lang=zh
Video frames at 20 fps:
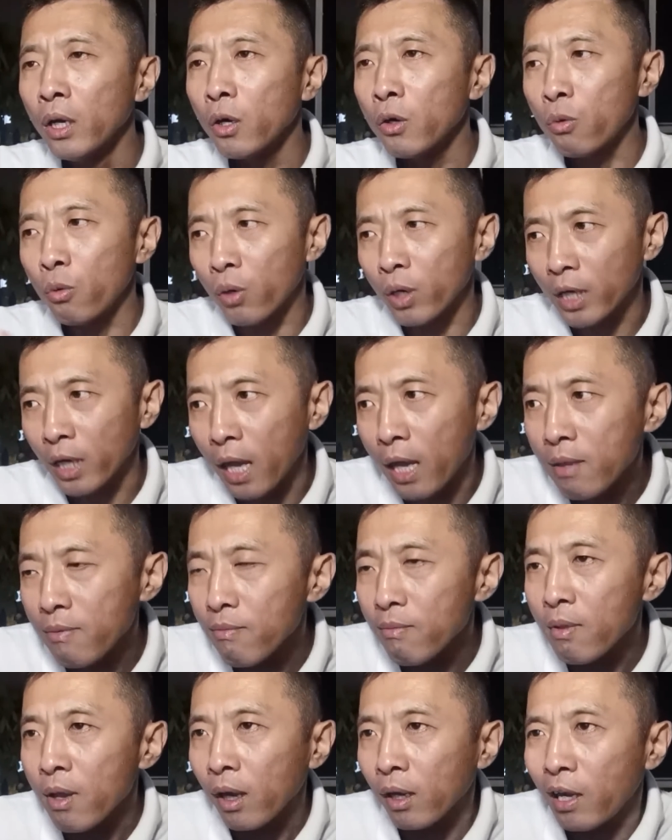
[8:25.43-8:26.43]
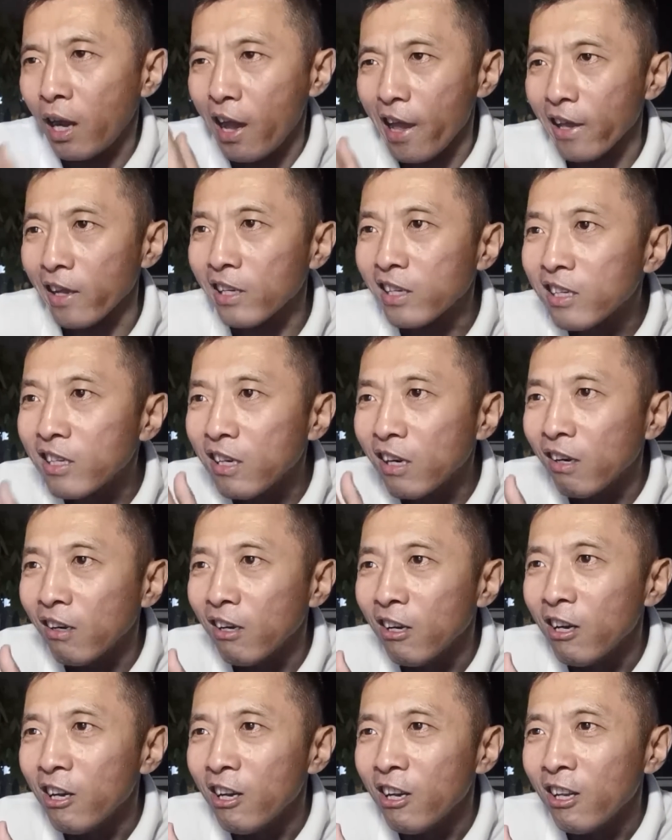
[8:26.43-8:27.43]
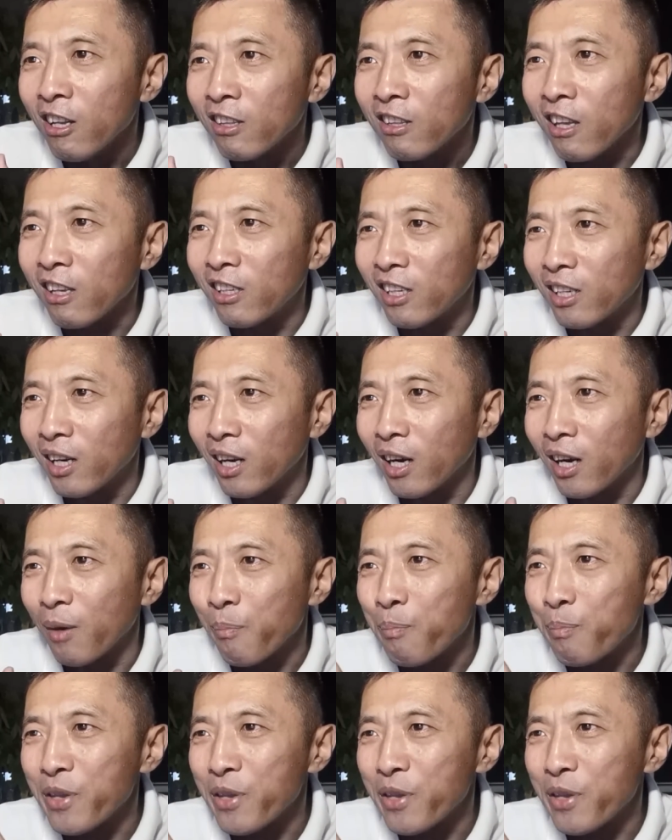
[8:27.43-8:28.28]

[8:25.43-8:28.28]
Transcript: 果然凯哥那个